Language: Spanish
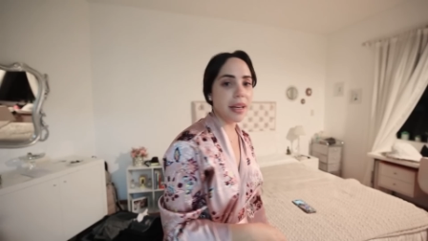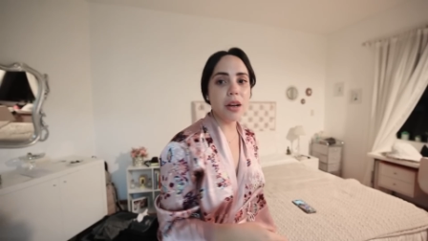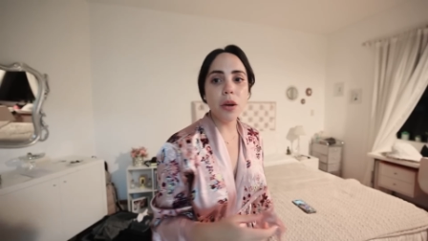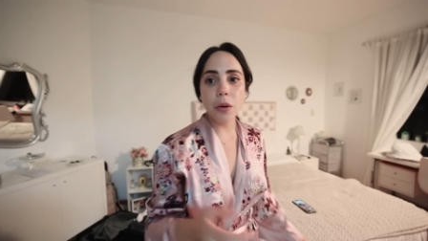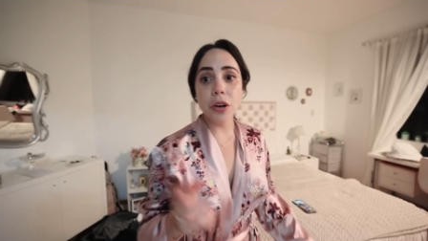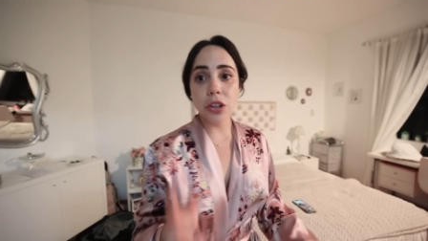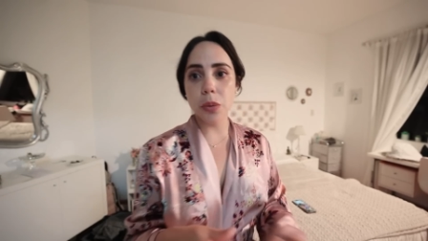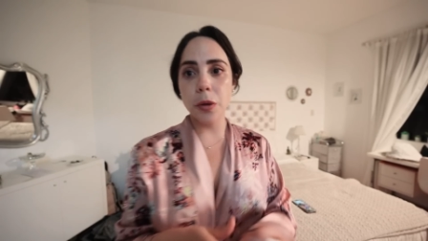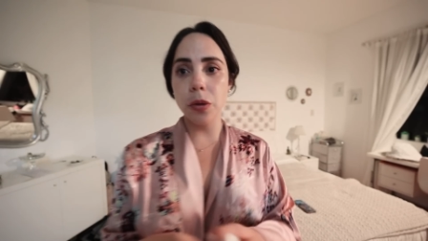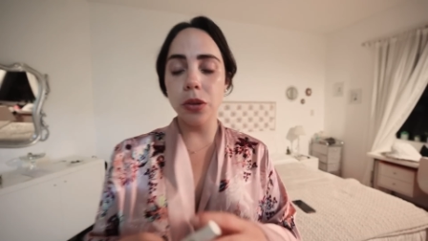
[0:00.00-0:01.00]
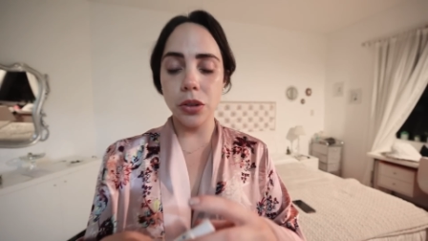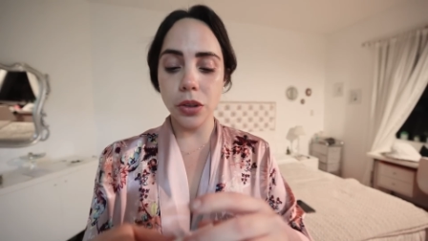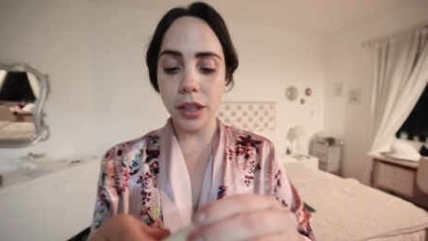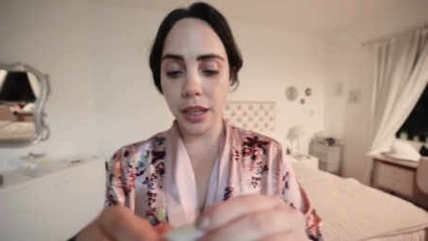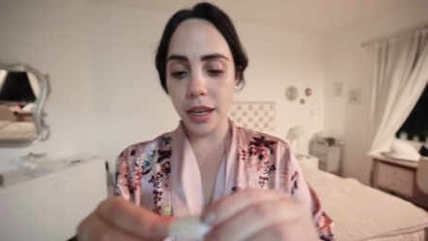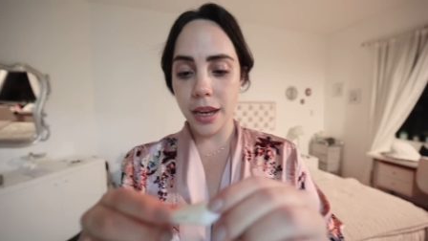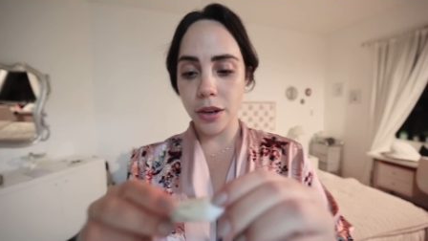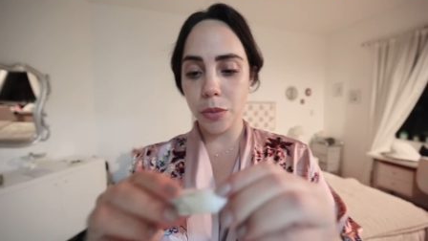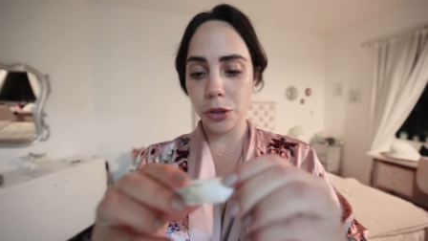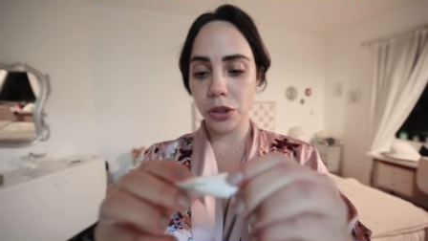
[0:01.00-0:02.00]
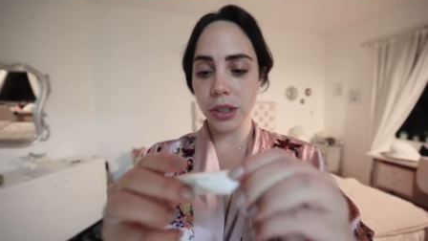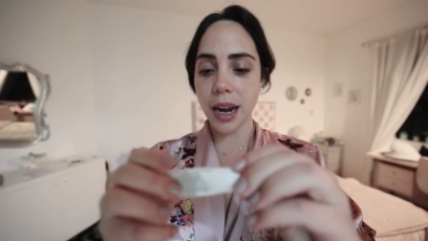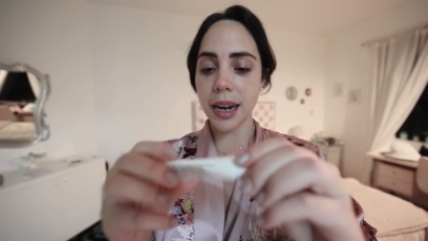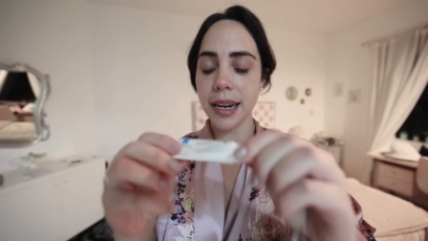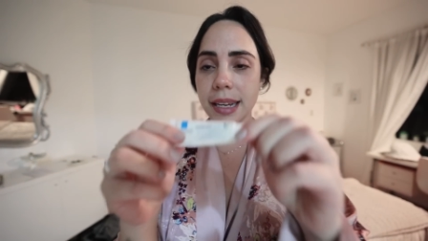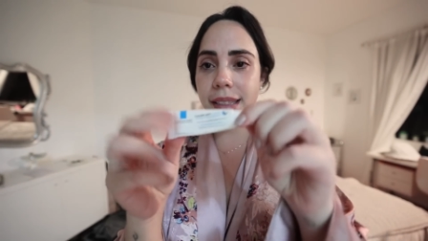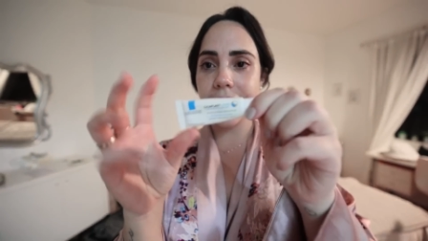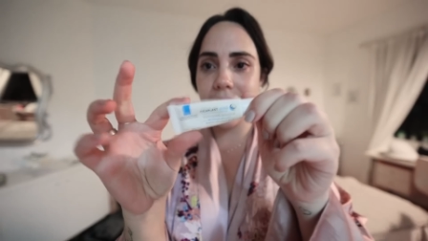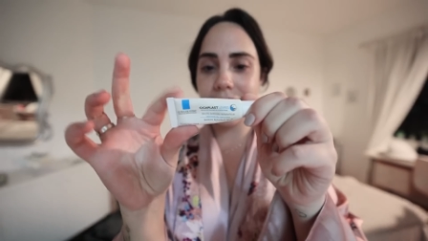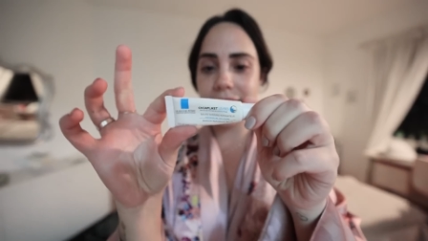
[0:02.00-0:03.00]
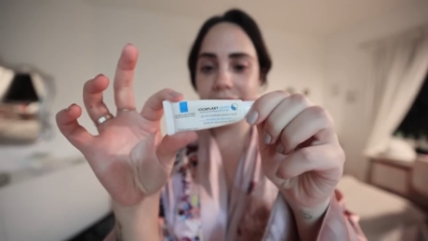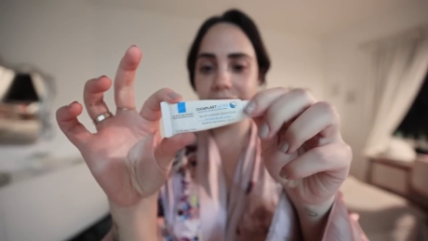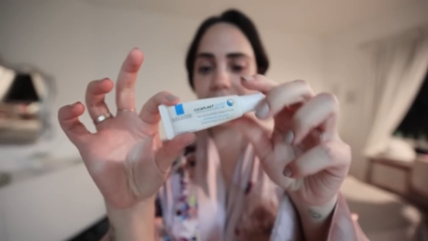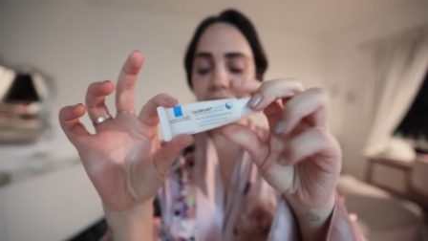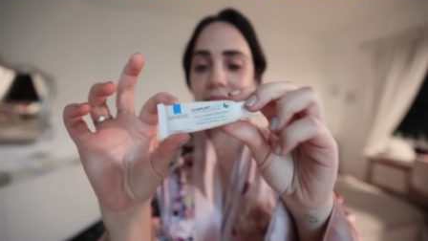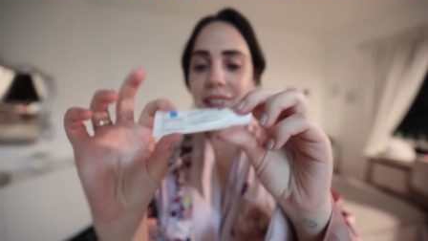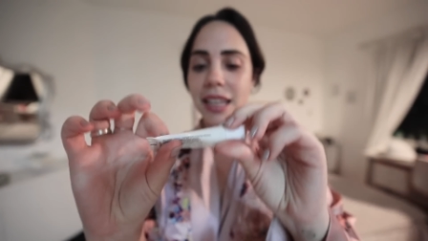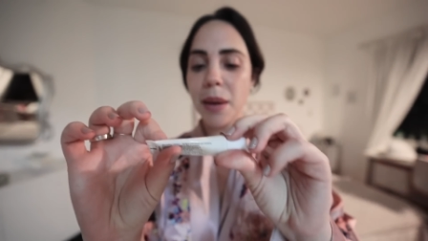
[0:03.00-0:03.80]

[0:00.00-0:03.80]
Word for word: Y luego el otro producto que quiero mostrarles es este de aquí, se